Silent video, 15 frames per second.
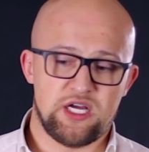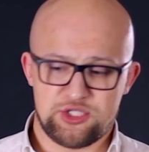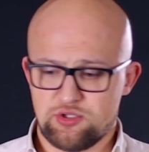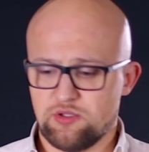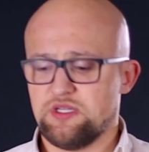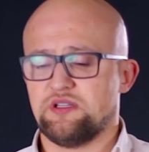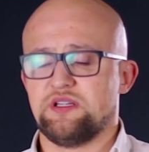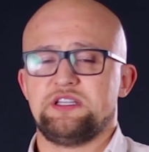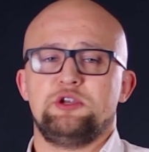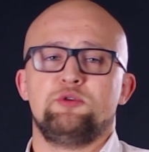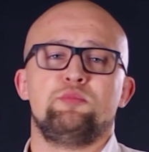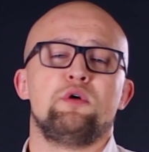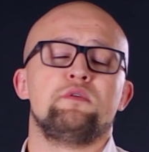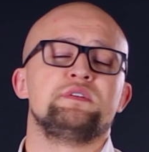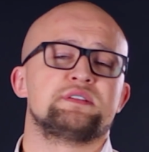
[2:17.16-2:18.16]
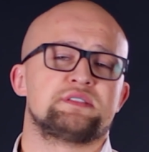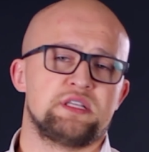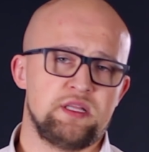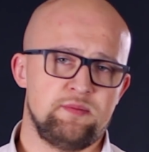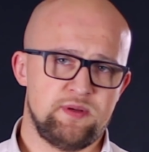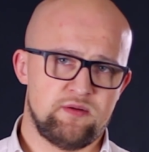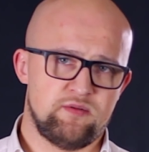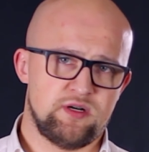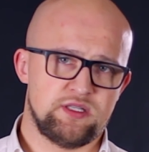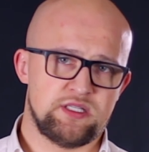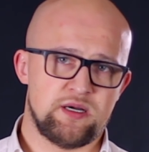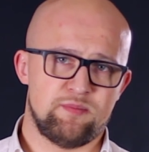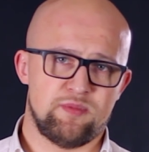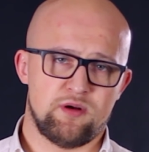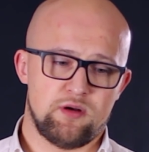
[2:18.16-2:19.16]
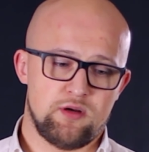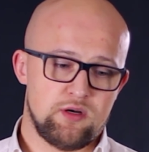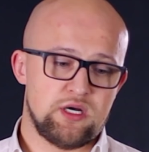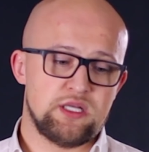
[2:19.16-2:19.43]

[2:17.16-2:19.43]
А что делает любовница на первых этапах?